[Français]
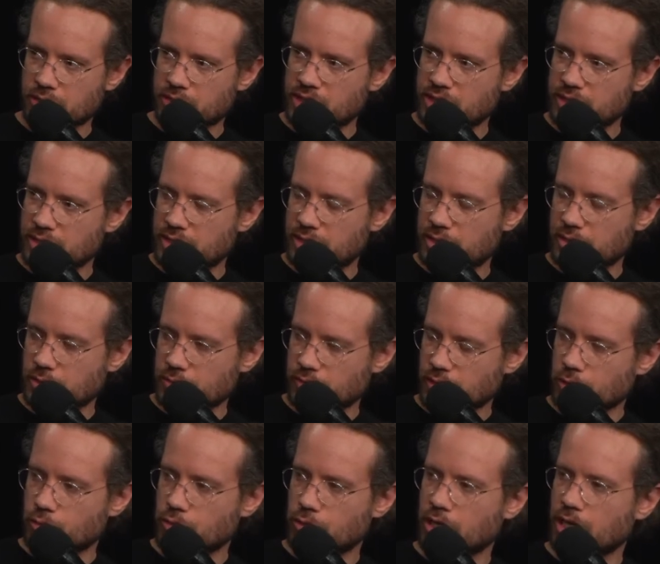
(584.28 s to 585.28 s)
disque,
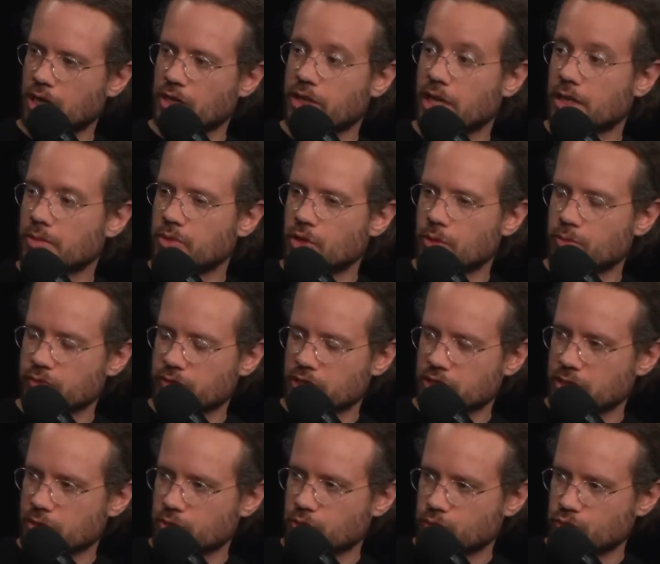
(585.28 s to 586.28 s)
ou un album, on va
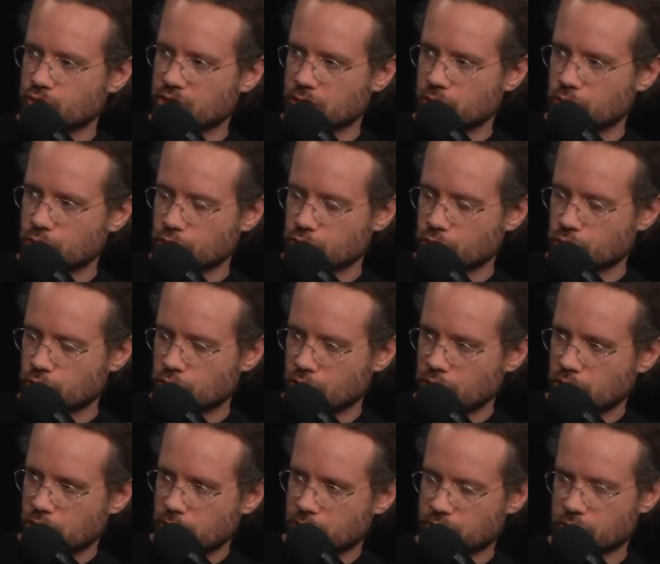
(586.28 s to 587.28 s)
dire, de musique de jeu,
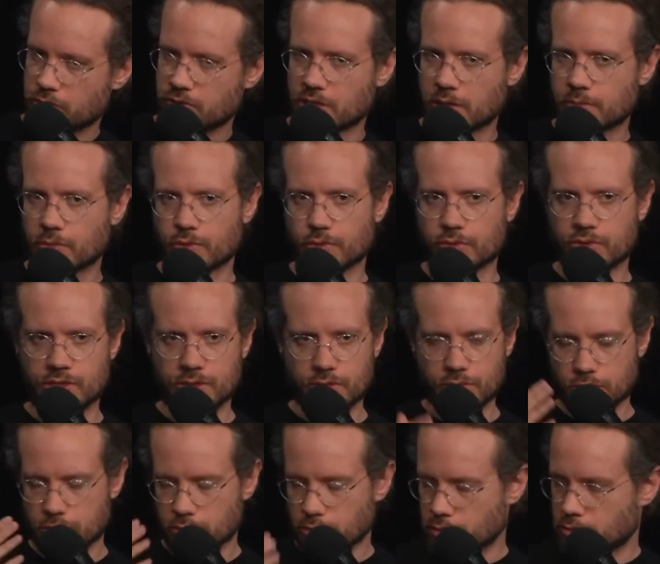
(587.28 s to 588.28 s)
parce qu'évidemment le disque
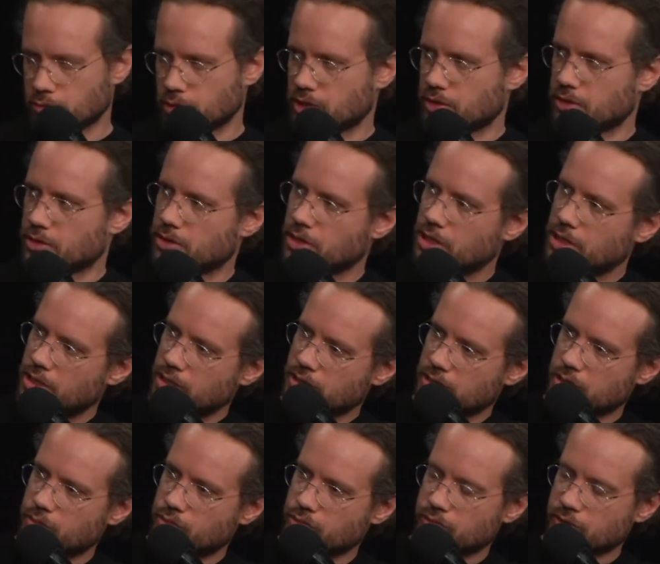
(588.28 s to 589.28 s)
aujourd'hui euh,
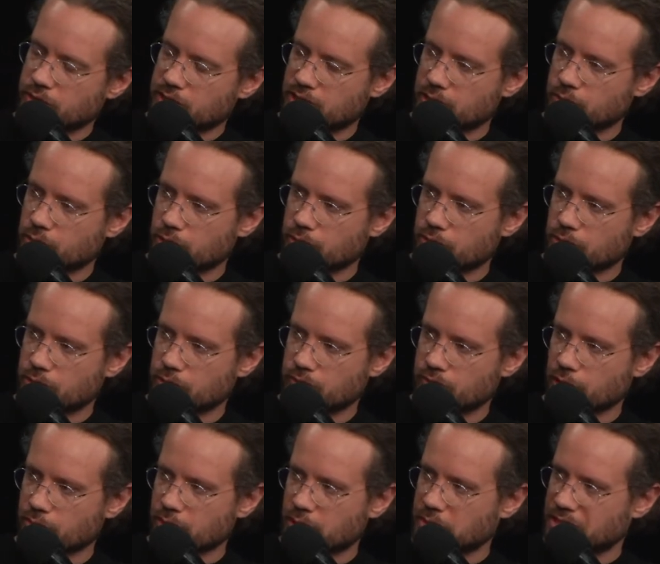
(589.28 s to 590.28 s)
n'est plus forcément le,
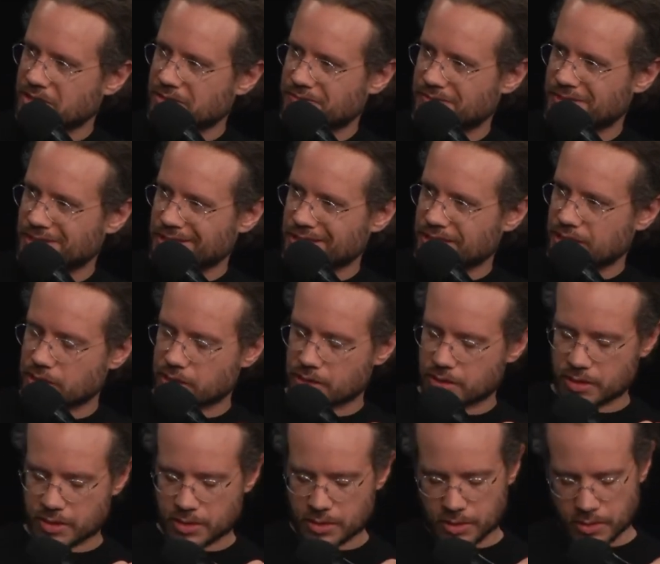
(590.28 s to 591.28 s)
format préféré
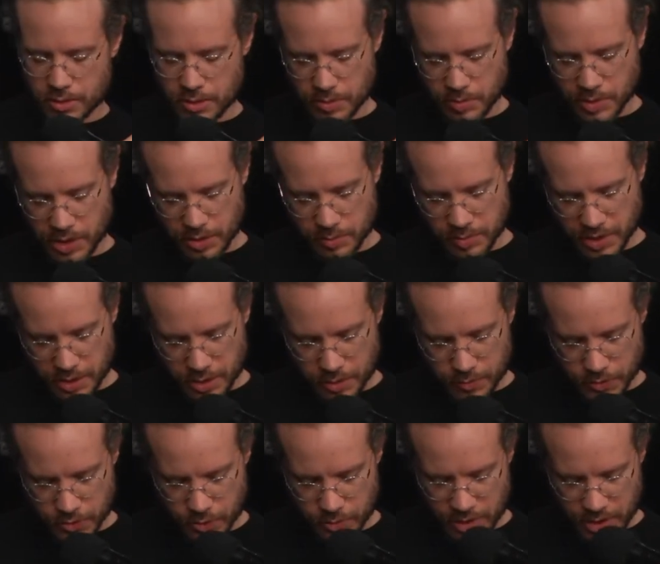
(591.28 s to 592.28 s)
euh, par, les
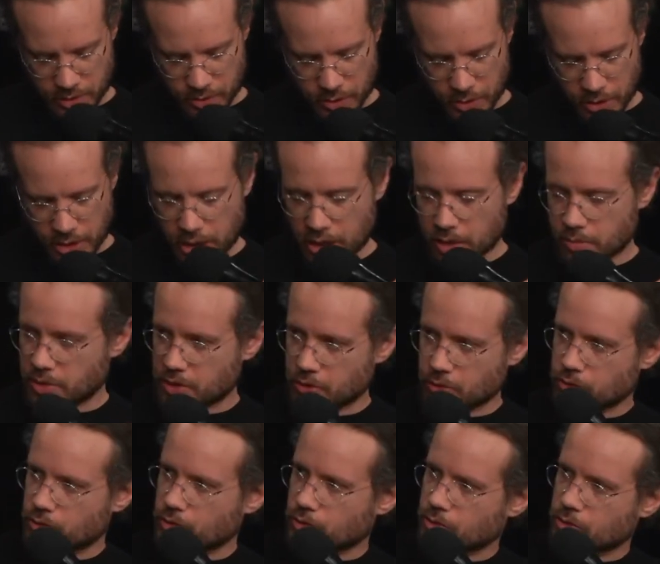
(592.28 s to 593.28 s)
consommateurs, mais
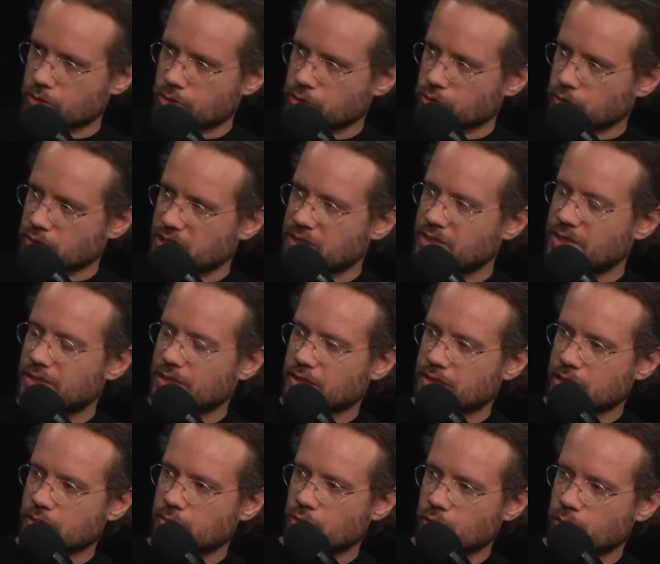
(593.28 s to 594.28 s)
quand on, édite un
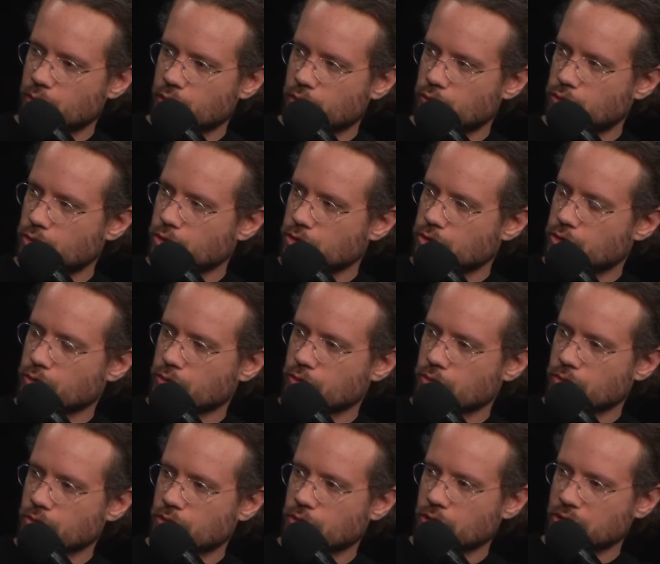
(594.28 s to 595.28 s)
album ou quand
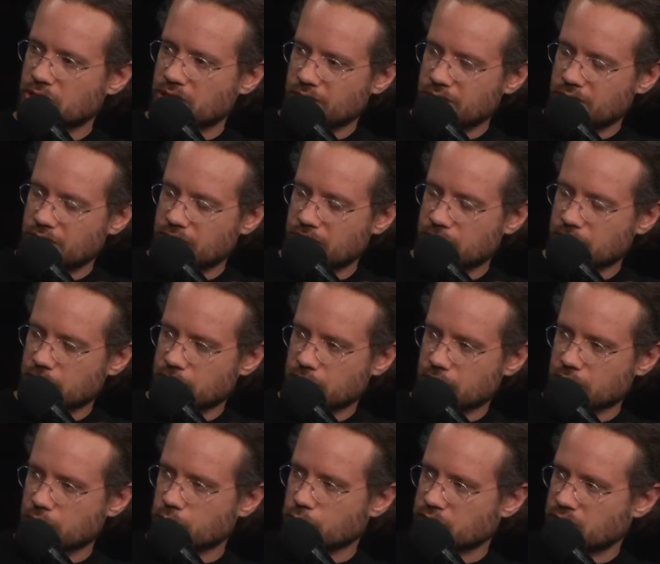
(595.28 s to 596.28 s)
on organise
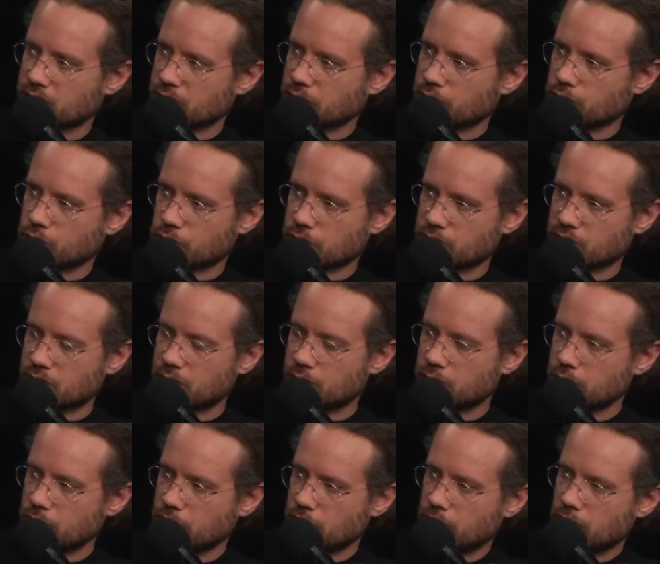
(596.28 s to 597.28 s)
un concert de jeux vidéo,